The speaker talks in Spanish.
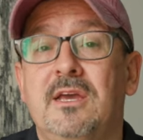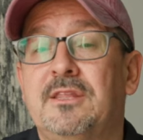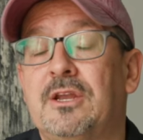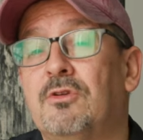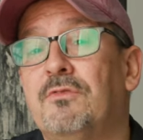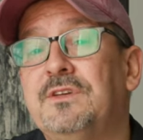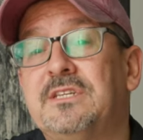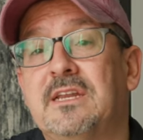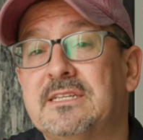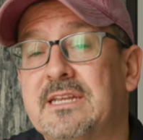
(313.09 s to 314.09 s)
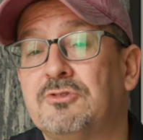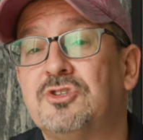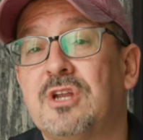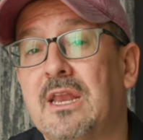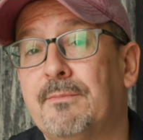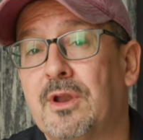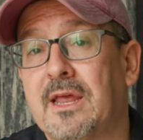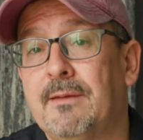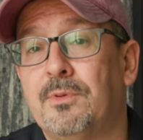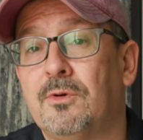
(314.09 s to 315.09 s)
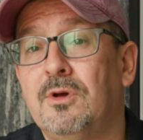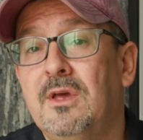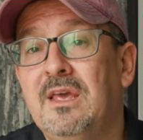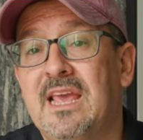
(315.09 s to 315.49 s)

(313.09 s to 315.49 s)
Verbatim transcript: y tener oficinas en Australia, por ejemplo,